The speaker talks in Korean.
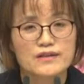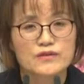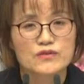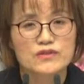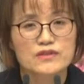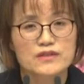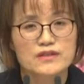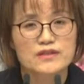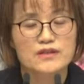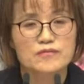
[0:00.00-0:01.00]
그리고
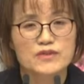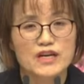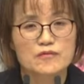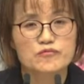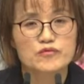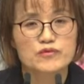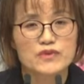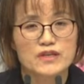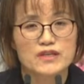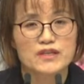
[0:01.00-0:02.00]
저는 그 어머니 아픈
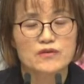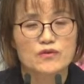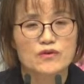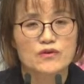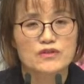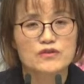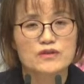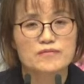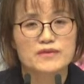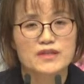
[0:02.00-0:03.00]
부위에 대고
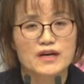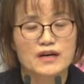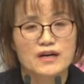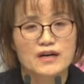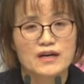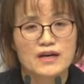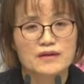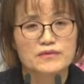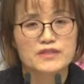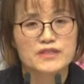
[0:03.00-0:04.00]
기도합니다.
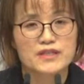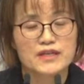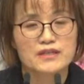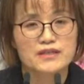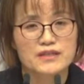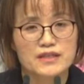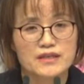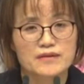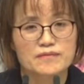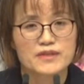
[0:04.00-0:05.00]
아버지
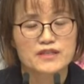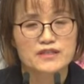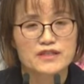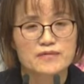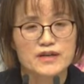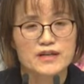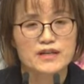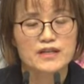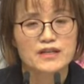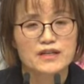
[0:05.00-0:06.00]
하나님
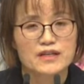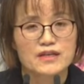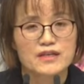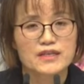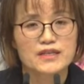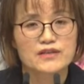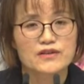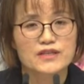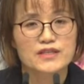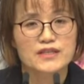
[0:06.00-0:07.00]
제발 이
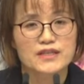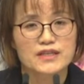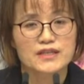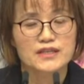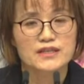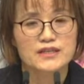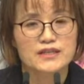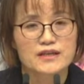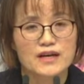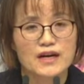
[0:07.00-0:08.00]
여인이
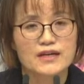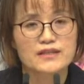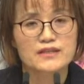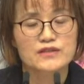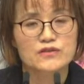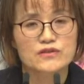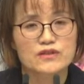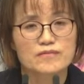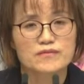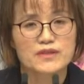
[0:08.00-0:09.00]
아들을
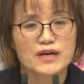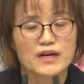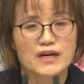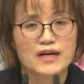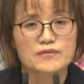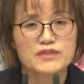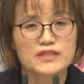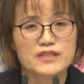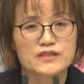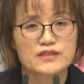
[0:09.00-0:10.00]
구려합니다.
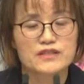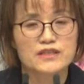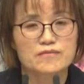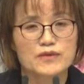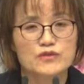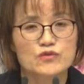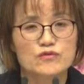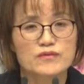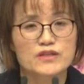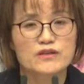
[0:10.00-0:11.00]
아버지께서 시간만
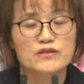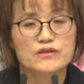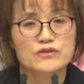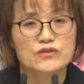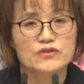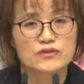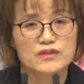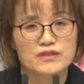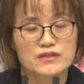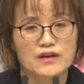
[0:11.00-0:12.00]
조금만 더
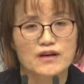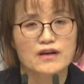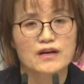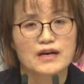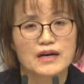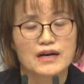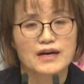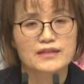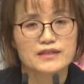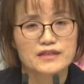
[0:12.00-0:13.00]
넣어주셔서
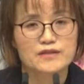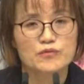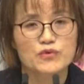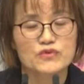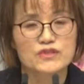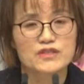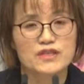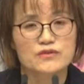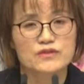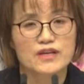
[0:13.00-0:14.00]
아들을 볼 수
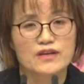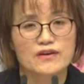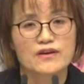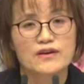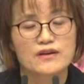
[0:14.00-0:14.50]
있게 해주세요.